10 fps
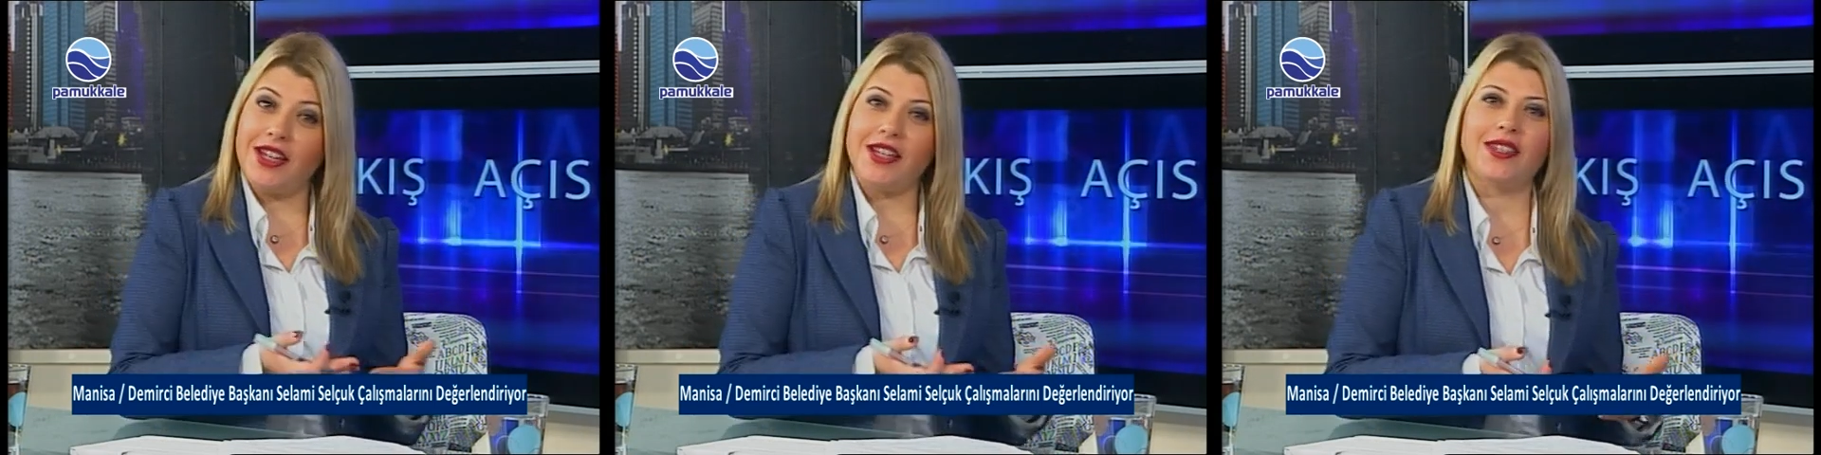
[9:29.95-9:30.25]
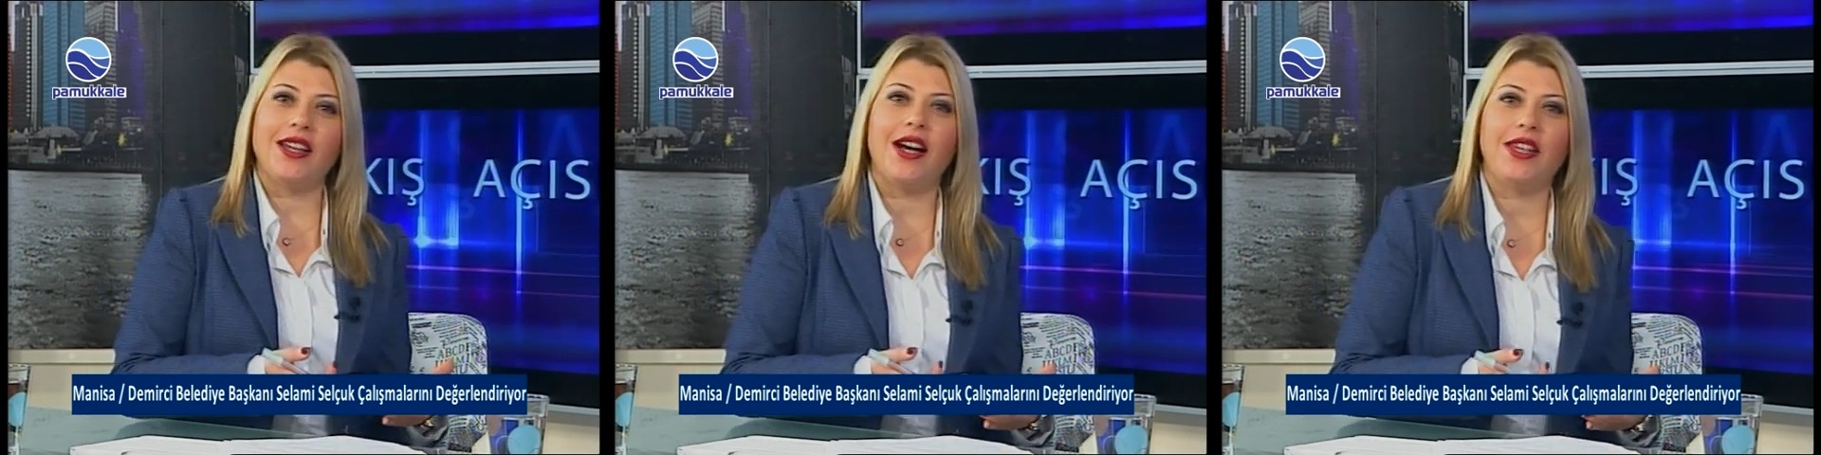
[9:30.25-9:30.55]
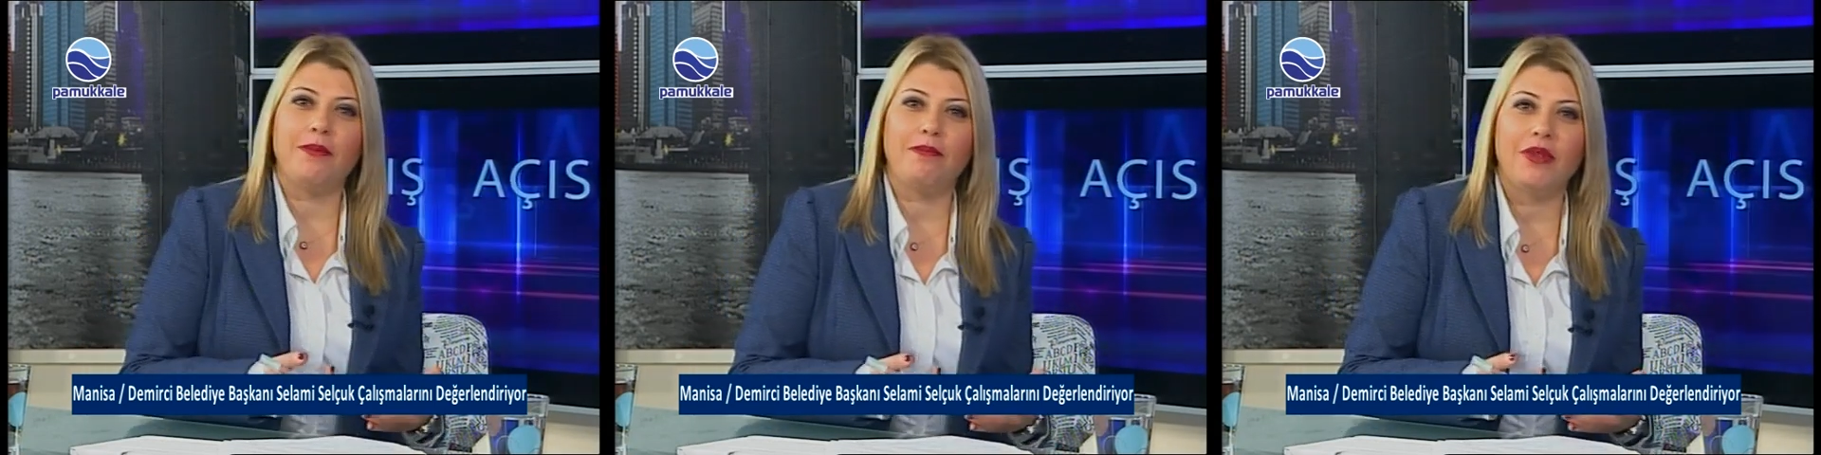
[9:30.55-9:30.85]
yere
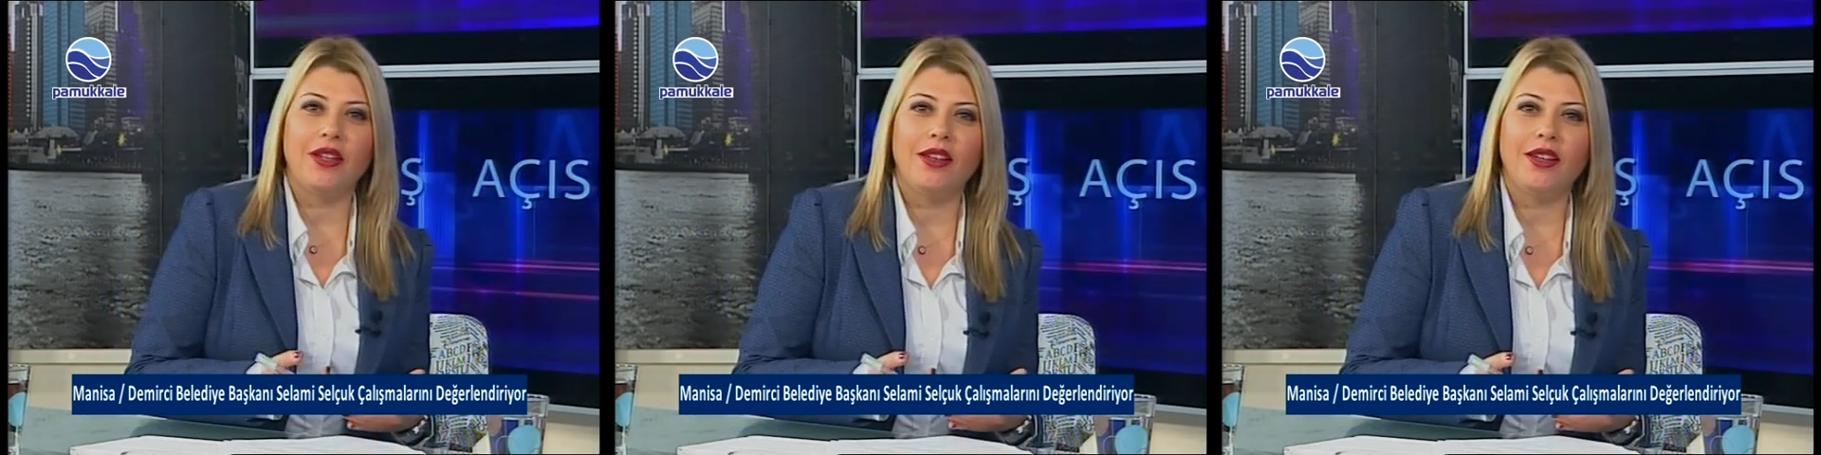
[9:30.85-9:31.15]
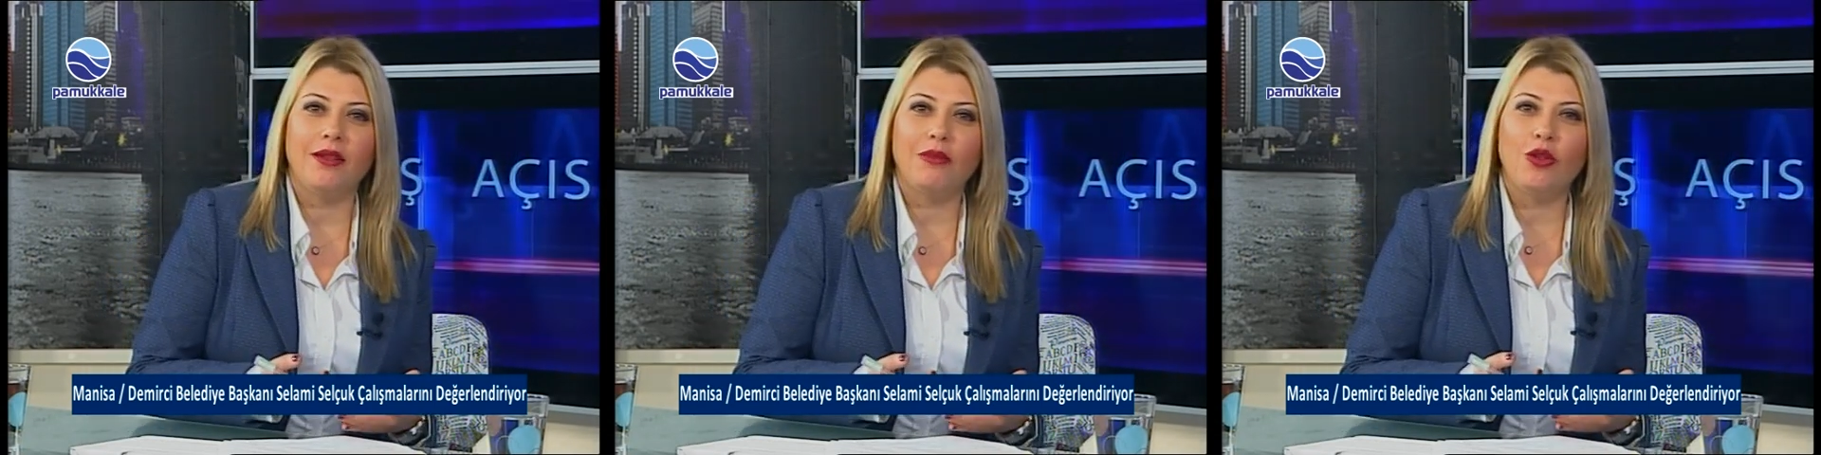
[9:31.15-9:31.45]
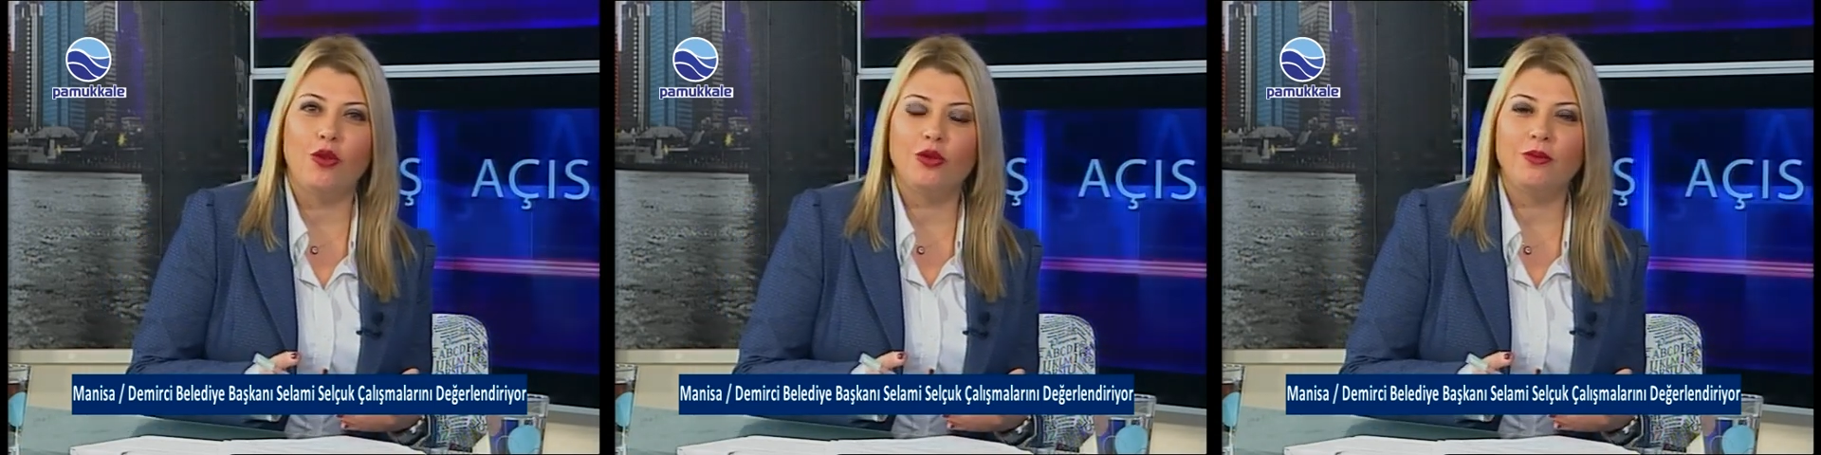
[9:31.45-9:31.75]
sahip e,
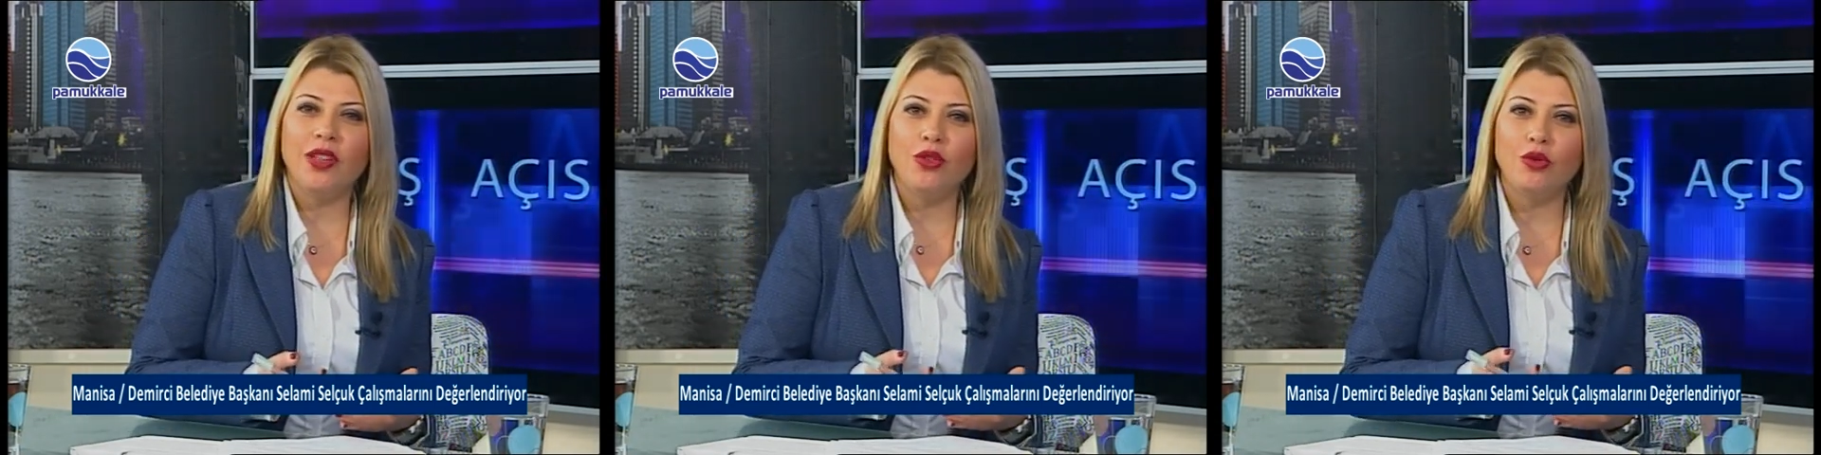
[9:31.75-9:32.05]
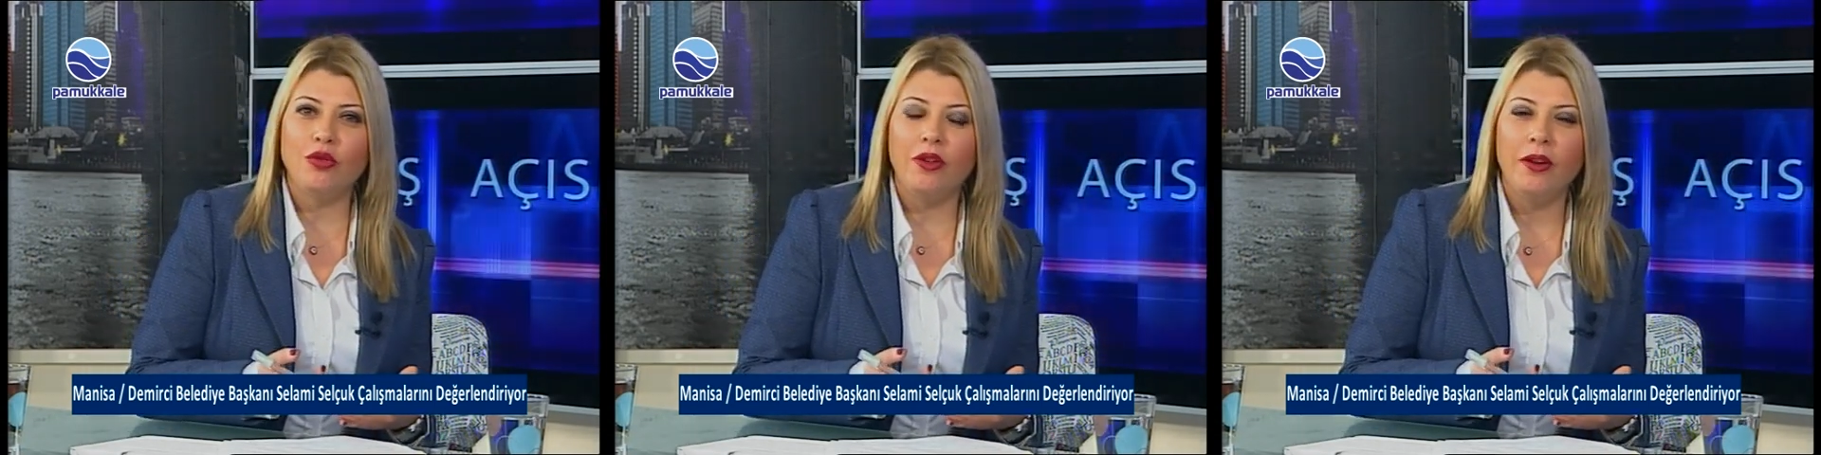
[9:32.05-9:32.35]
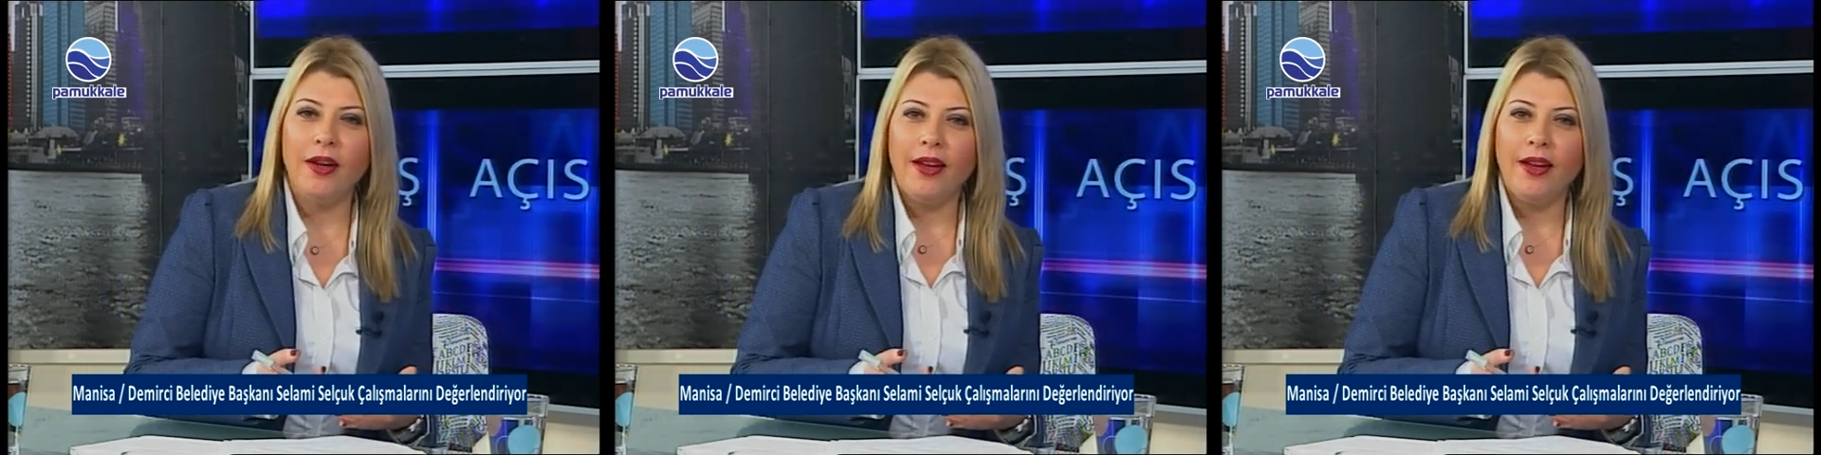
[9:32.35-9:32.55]
bir konumda. Çünkü